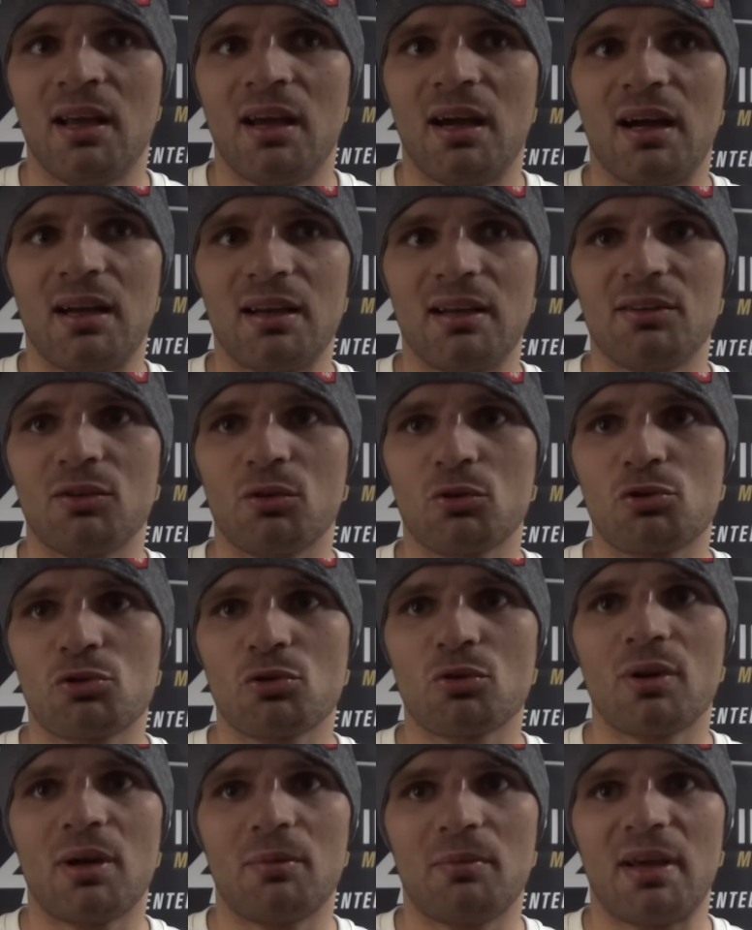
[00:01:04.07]
ale no
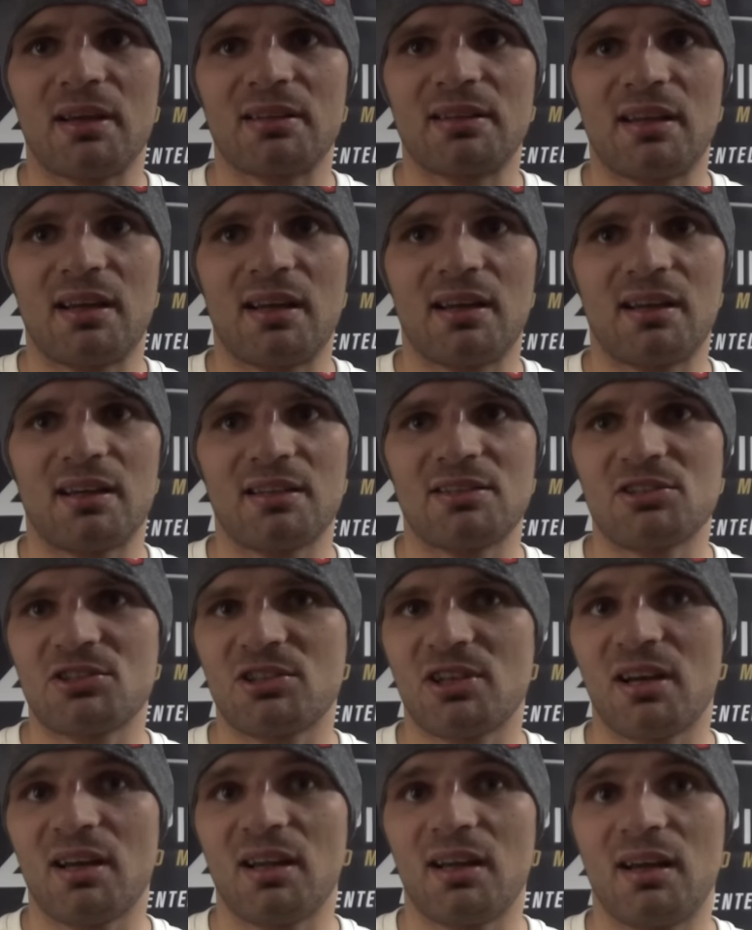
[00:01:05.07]
czułem jak ta ręka
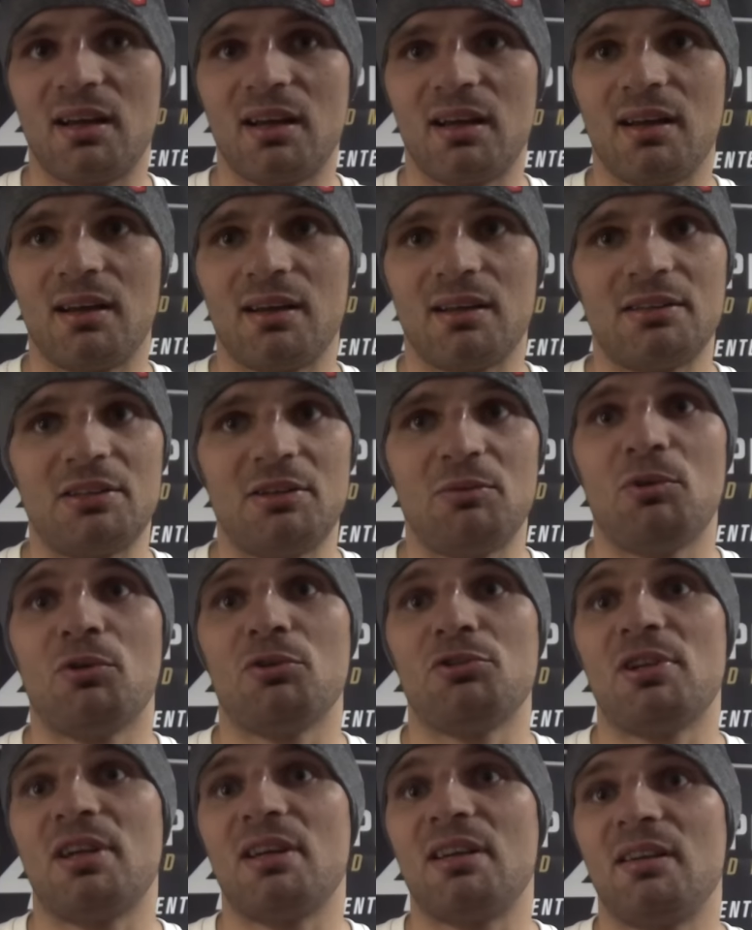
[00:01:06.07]
strzela
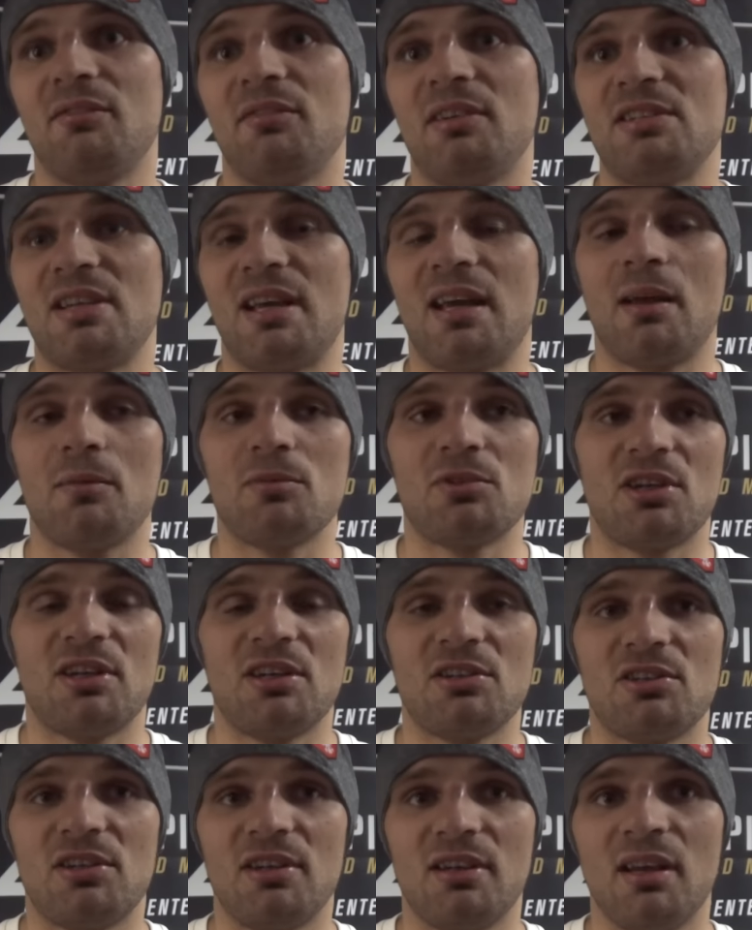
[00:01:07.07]
niemiłosiernie. Wiedziałem, że
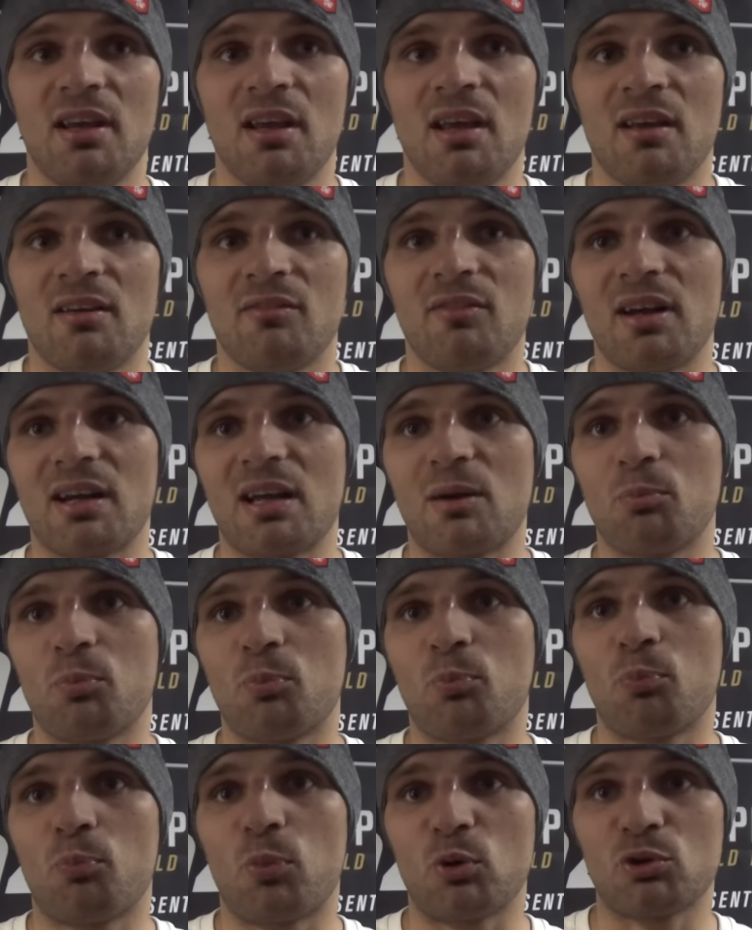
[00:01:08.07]
jeśli walka
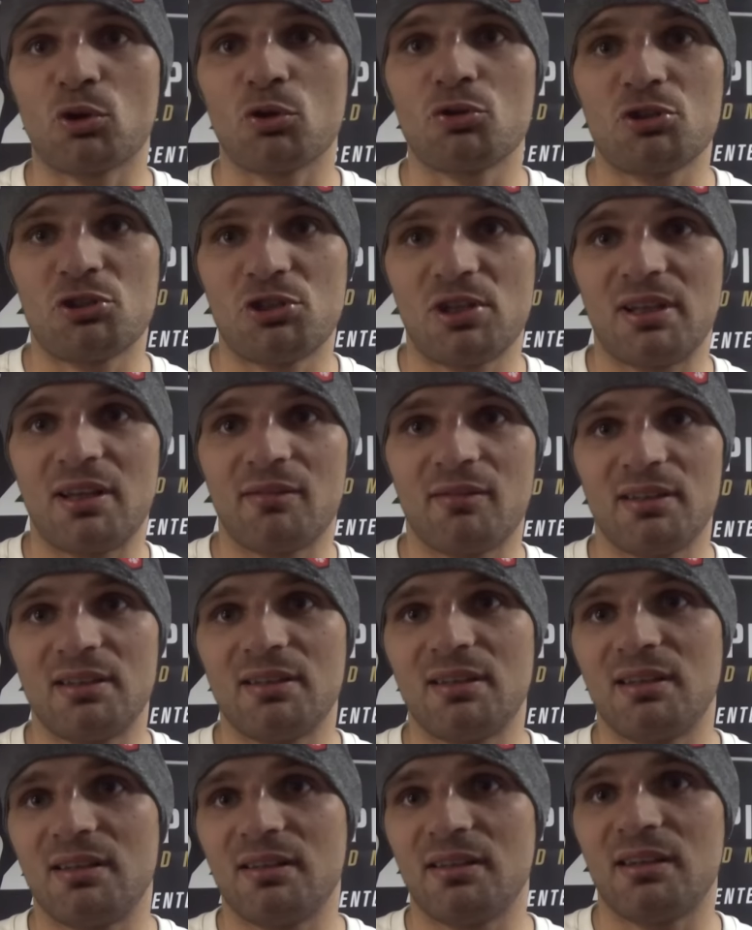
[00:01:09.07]
potoczy się nawet e,
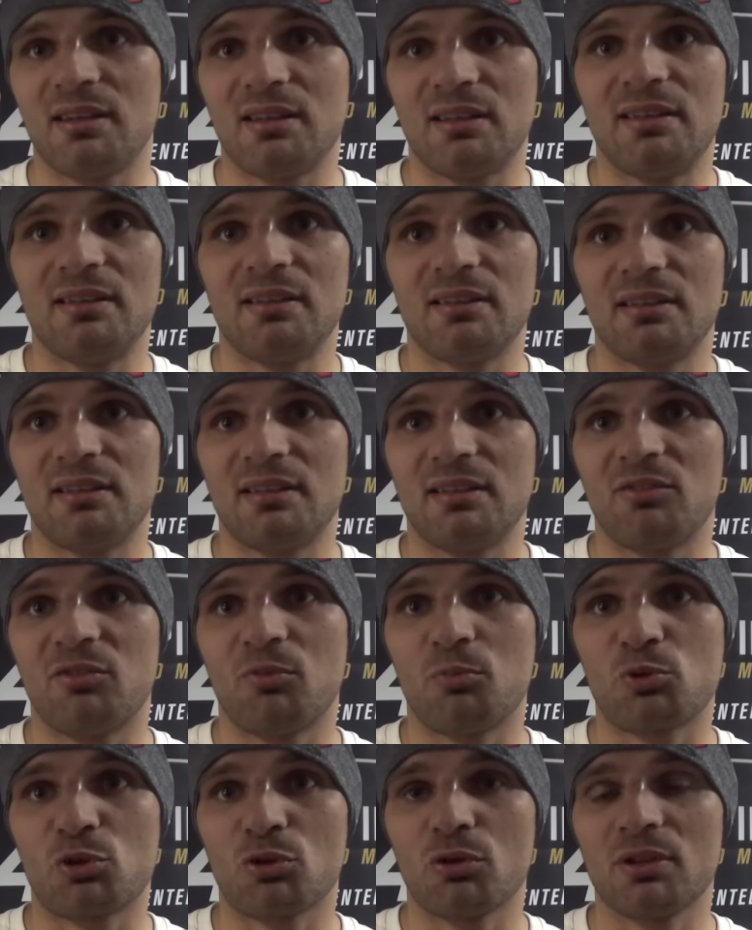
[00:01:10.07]
e,
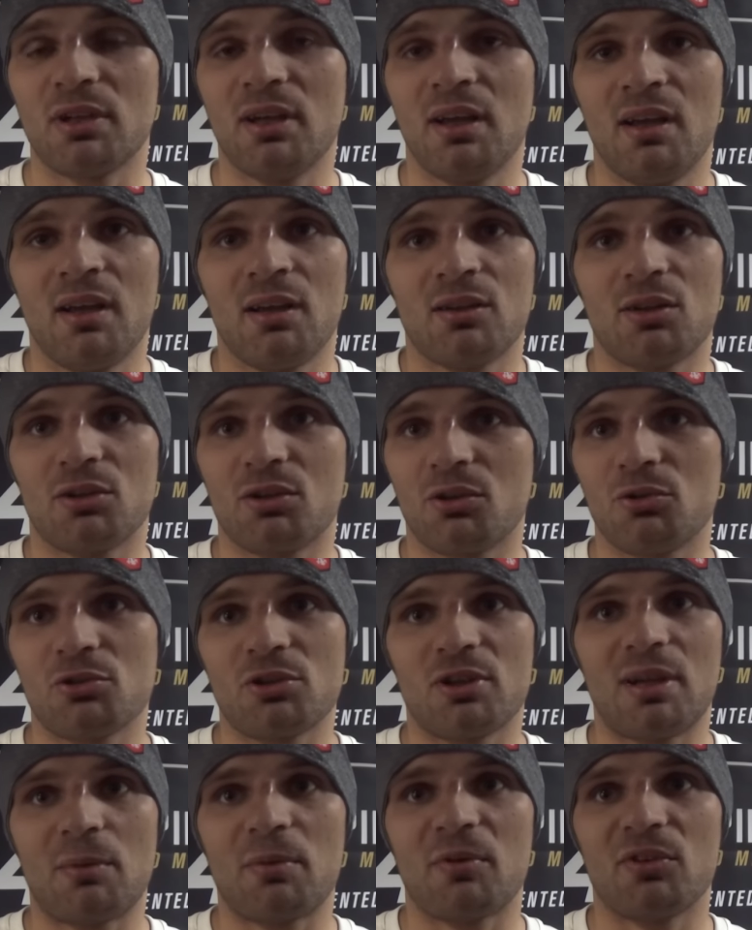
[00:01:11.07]
w przód, no to już
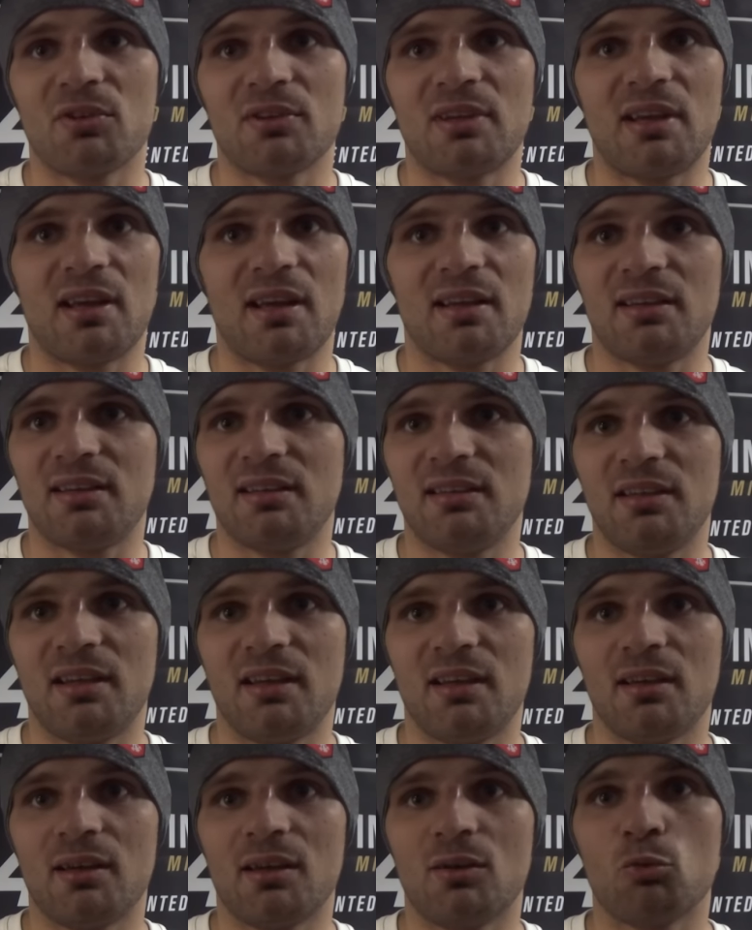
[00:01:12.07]
on na pewno tej ręki
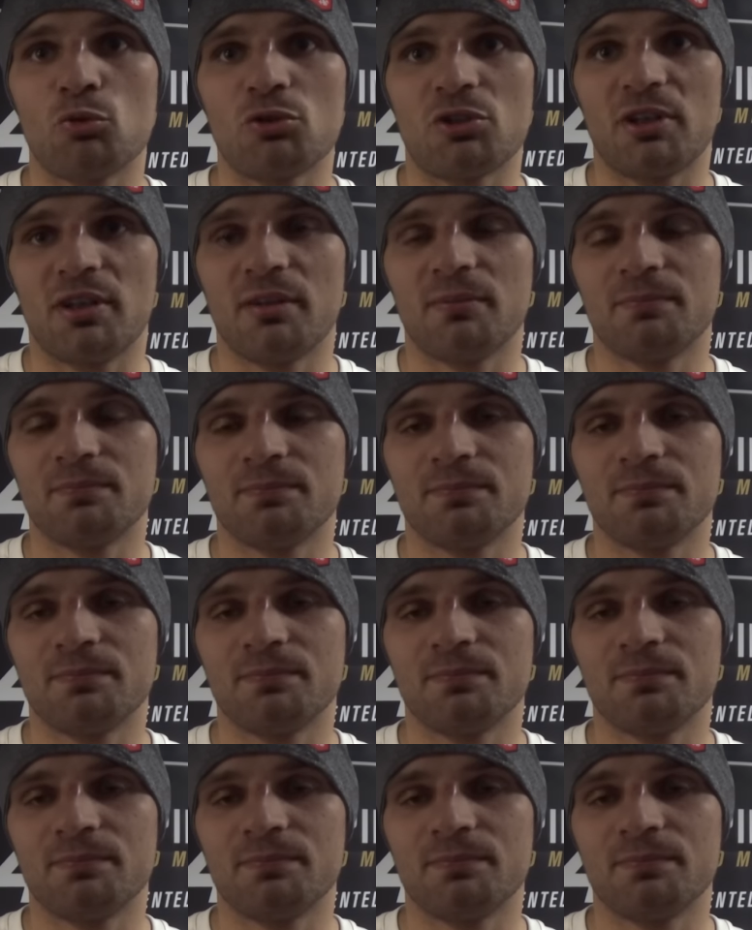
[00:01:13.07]
nie użyje.